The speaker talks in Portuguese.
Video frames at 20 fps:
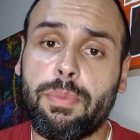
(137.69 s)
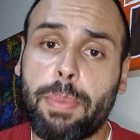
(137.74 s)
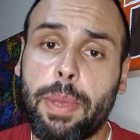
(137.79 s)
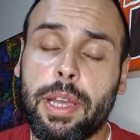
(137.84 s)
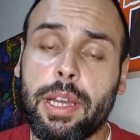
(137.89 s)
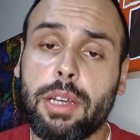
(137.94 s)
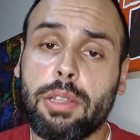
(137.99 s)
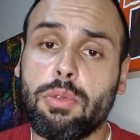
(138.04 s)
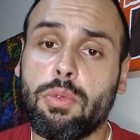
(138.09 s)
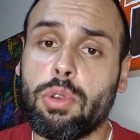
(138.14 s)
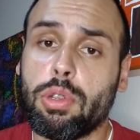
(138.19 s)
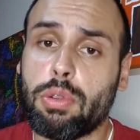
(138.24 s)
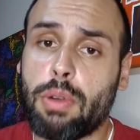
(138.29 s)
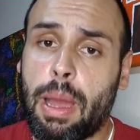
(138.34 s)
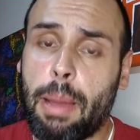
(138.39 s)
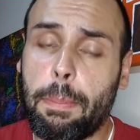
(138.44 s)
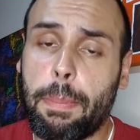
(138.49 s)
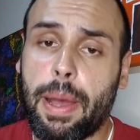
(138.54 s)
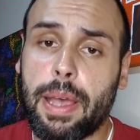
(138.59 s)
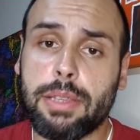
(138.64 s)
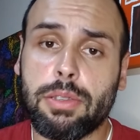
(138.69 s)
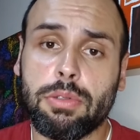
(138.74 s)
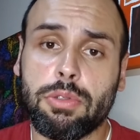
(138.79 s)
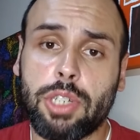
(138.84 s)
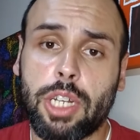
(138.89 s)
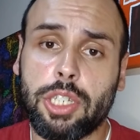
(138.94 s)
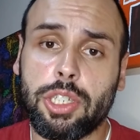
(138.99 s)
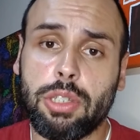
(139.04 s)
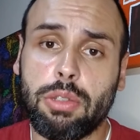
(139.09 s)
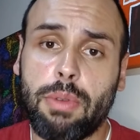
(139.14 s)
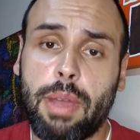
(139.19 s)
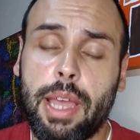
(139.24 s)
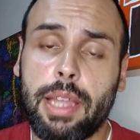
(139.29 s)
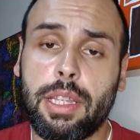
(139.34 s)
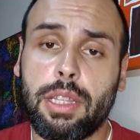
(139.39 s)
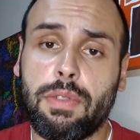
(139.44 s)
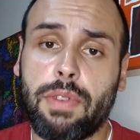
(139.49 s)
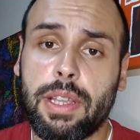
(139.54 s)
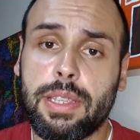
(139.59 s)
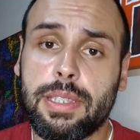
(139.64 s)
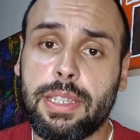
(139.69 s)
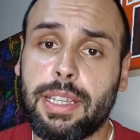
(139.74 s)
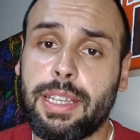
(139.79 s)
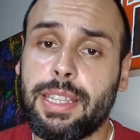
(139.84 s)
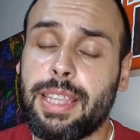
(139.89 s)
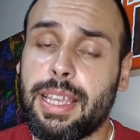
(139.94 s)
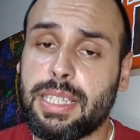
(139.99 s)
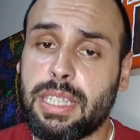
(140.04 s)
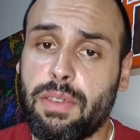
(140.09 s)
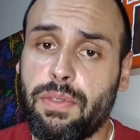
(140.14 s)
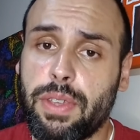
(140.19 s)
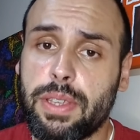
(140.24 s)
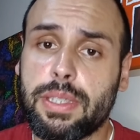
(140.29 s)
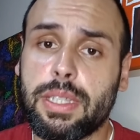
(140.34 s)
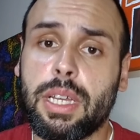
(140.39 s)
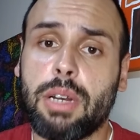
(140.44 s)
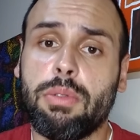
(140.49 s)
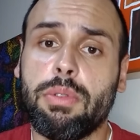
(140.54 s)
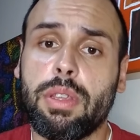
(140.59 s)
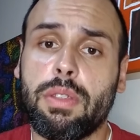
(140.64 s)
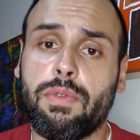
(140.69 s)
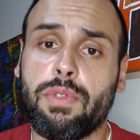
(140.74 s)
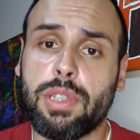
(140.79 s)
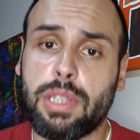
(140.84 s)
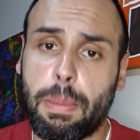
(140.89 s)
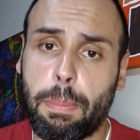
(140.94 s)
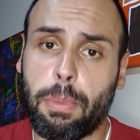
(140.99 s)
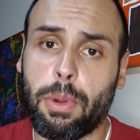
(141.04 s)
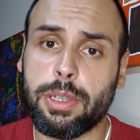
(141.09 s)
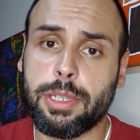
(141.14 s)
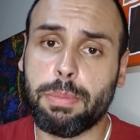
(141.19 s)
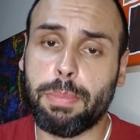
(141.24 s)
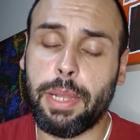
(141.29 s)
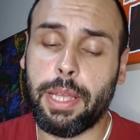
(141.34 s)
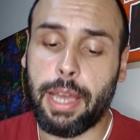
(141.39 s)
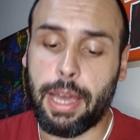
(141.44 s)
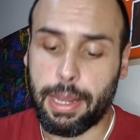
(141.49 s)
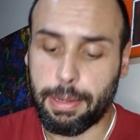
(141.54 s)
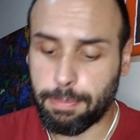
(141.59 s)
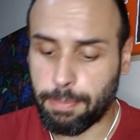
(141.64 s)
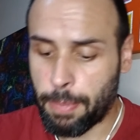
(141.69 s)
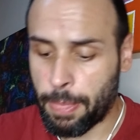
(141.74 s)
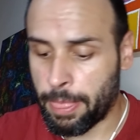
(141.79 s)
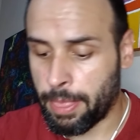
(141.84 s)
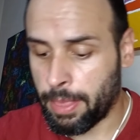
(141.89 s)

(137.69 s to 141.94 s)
pegando um outro rapaz no Jardim do Éden, tu vai dizer que dessa vez não e você pode explicar.